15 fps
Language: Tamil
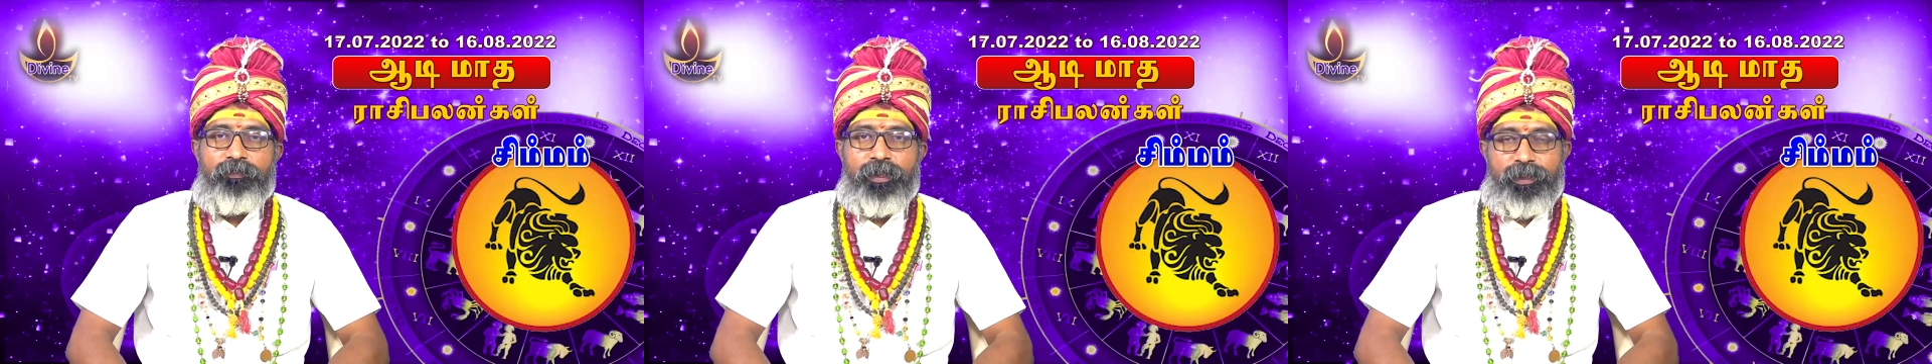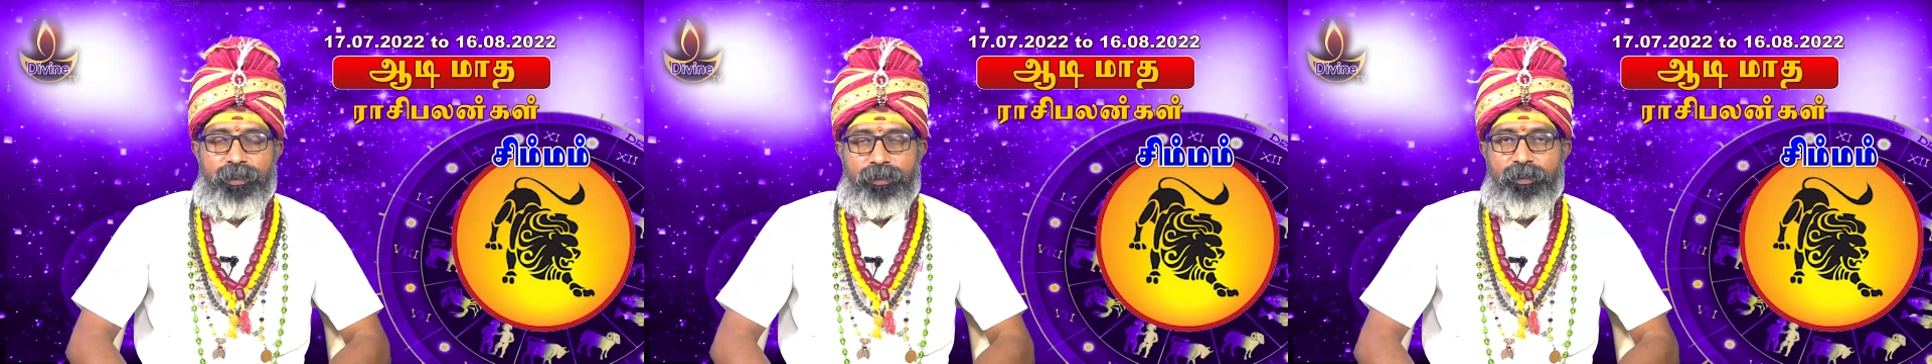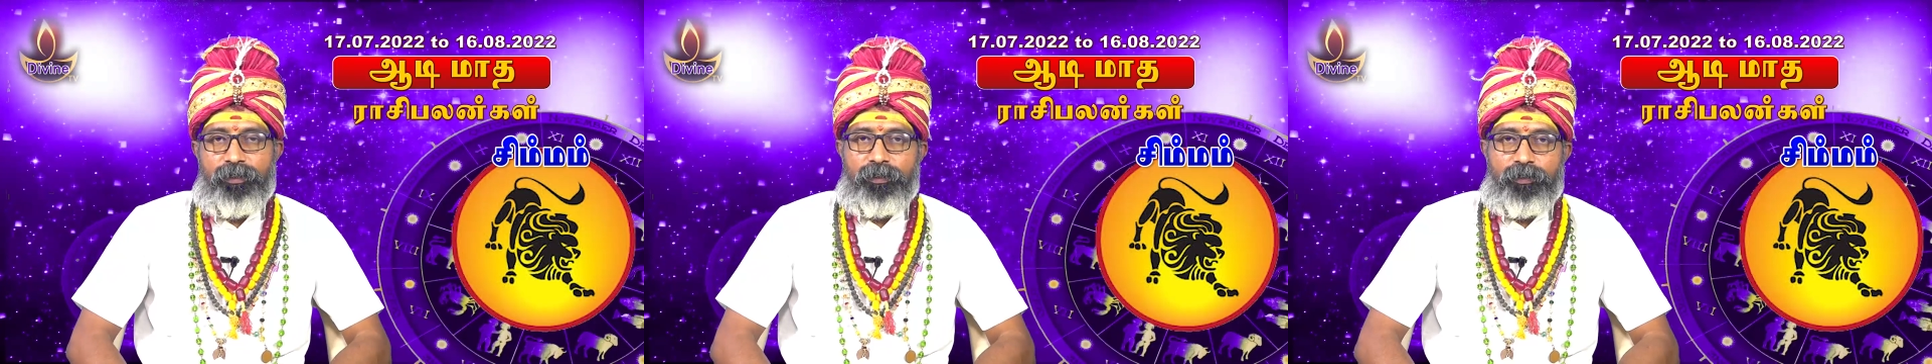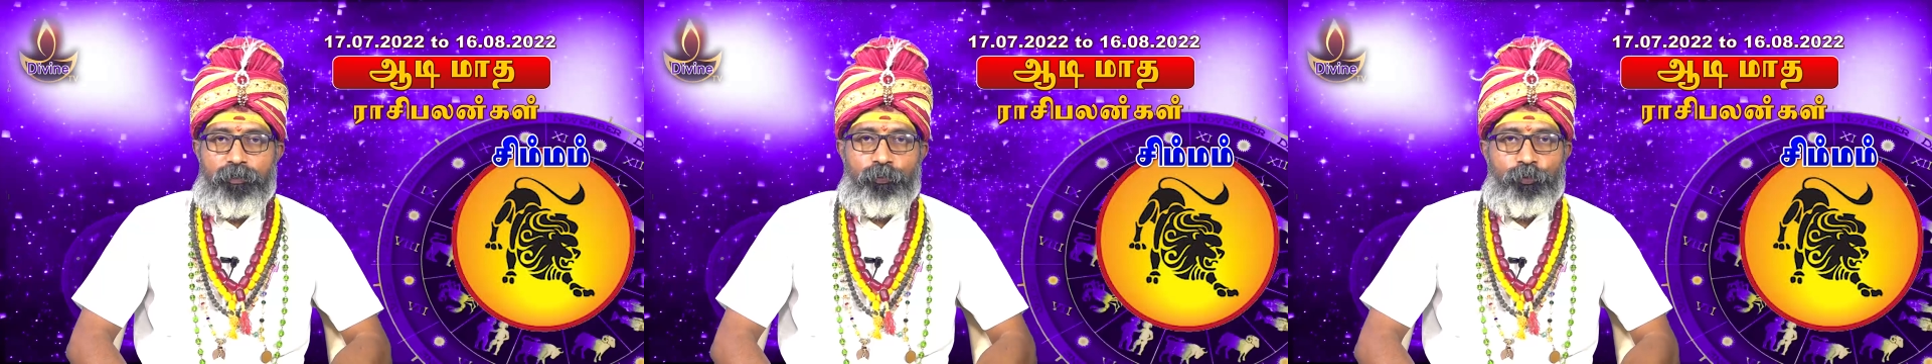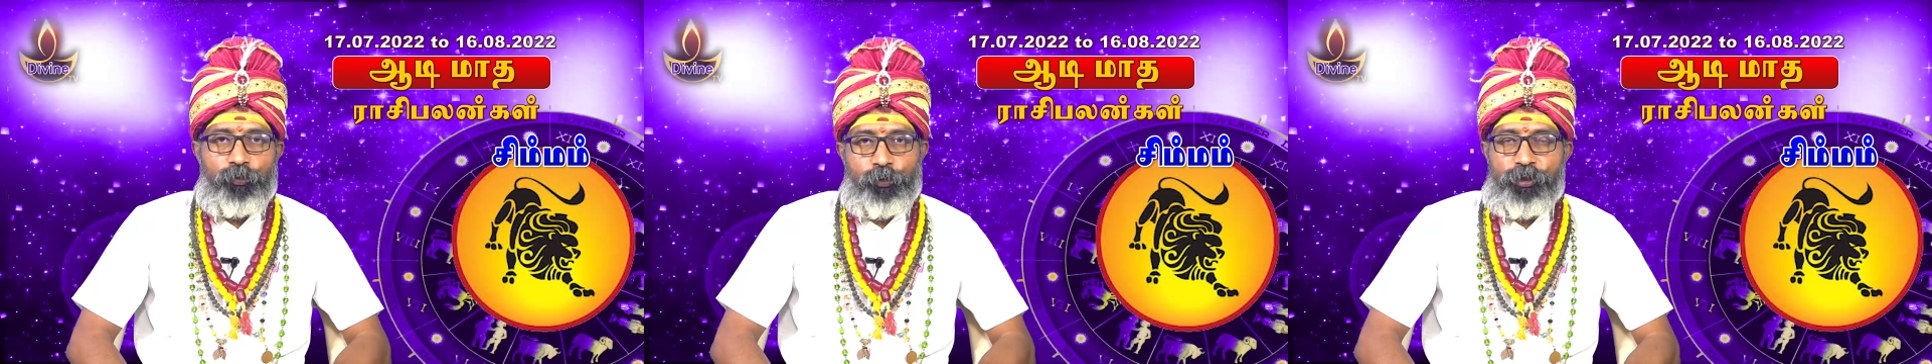வேக்காண்ட்
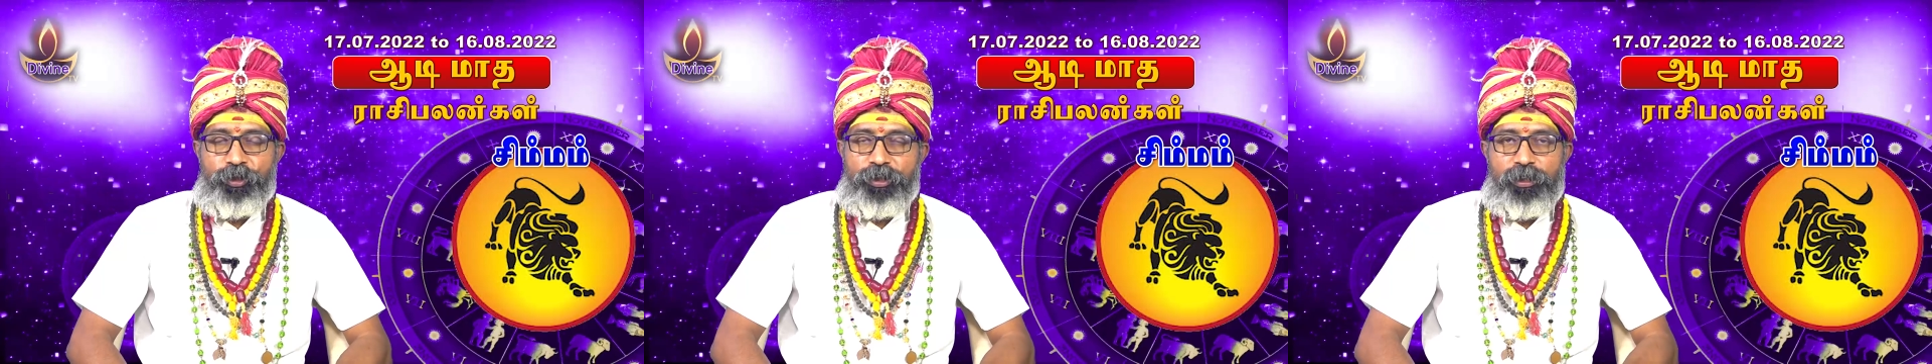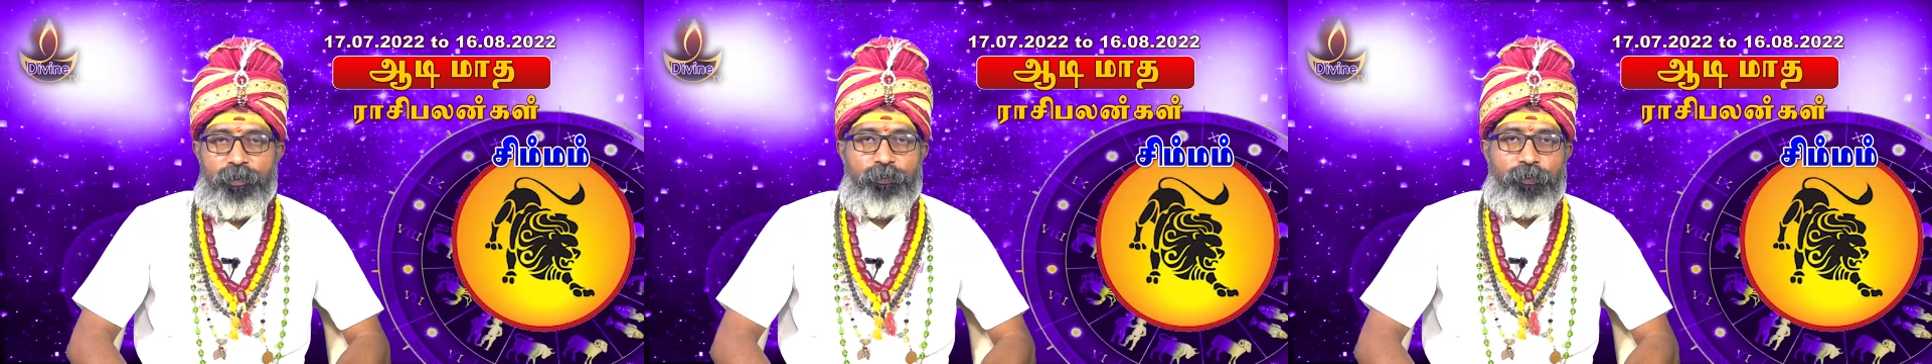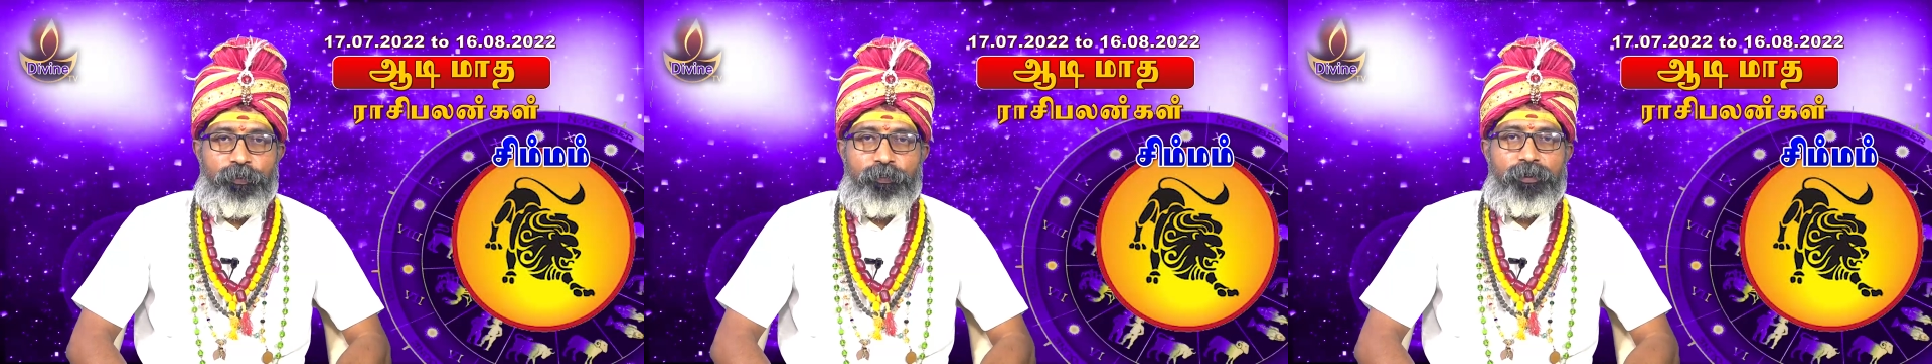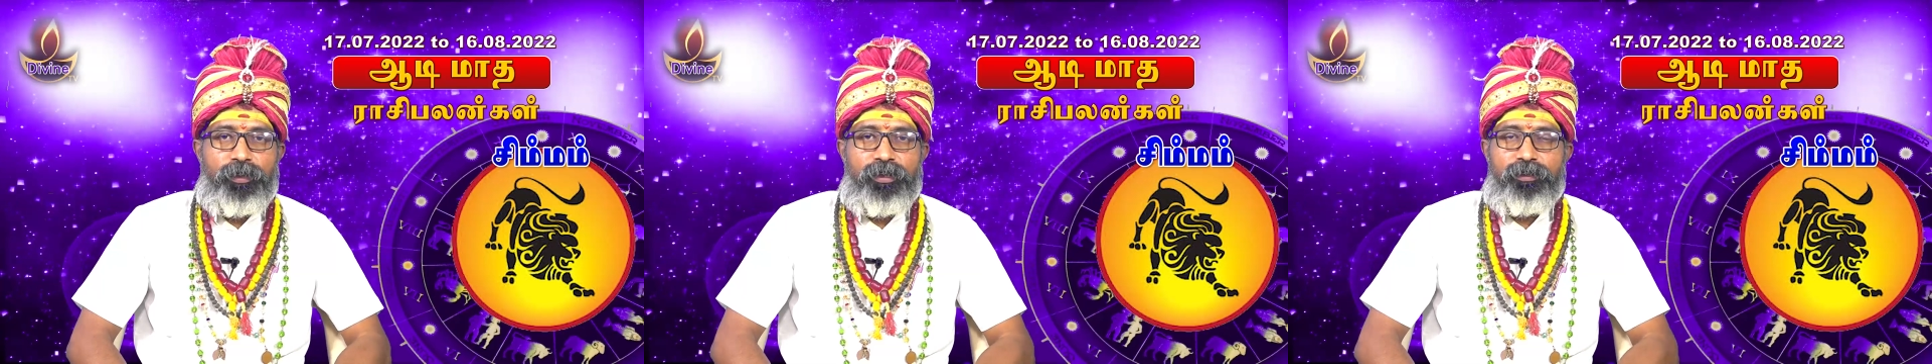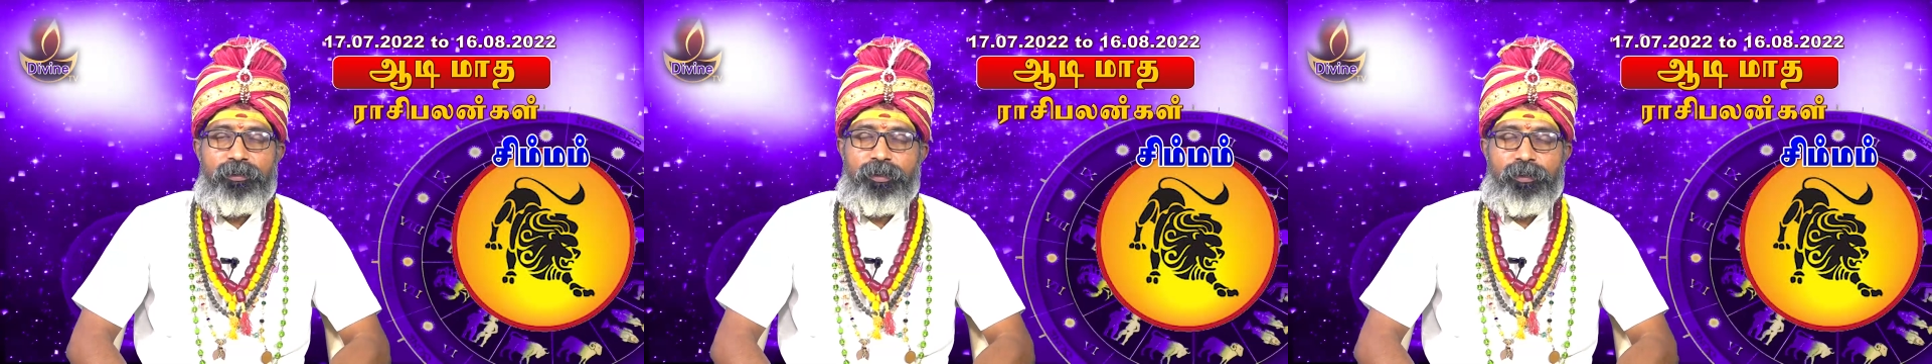முடிஞ்சிட்டால் ஒன்றும்
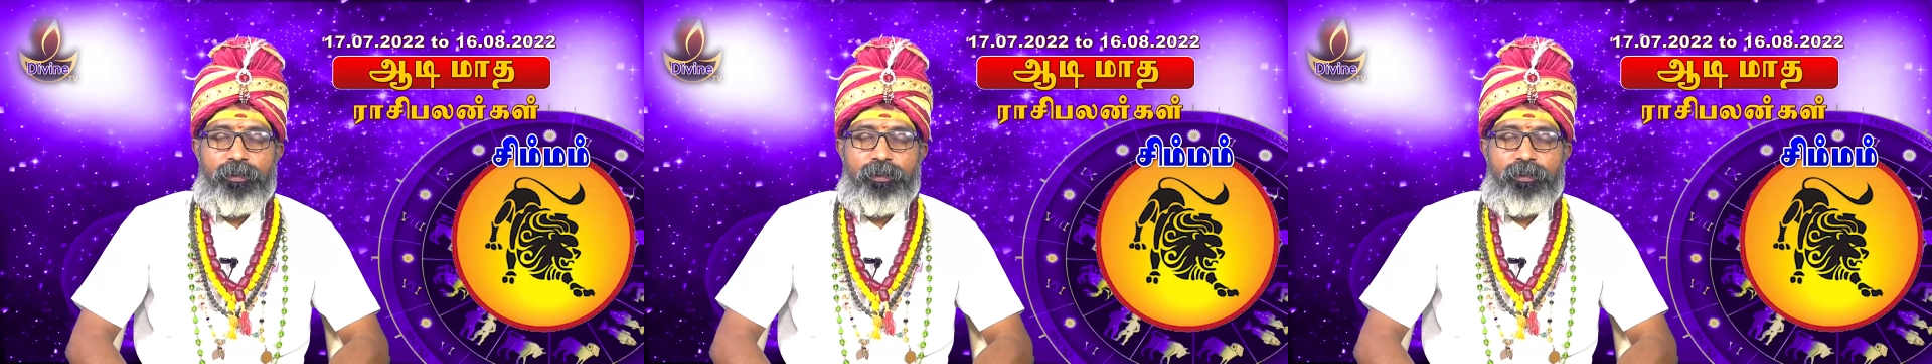இல்லை